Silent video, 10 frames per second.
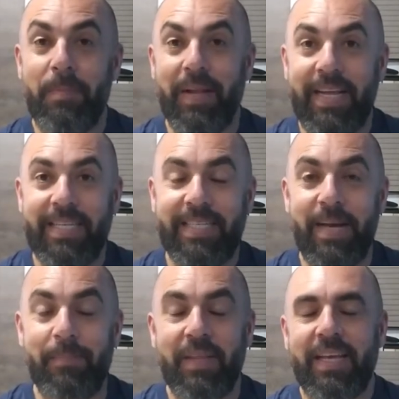
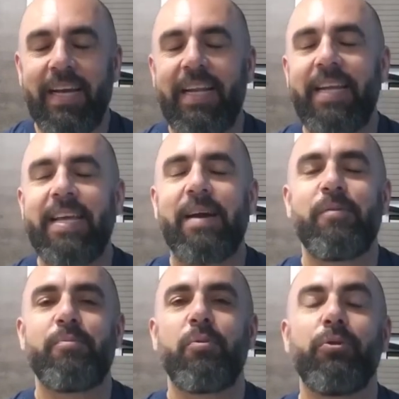Beleza?
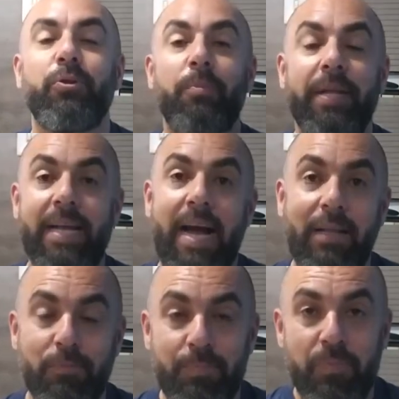Galerinha, meu muito
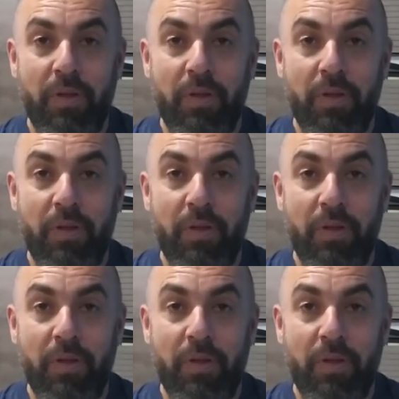obrigado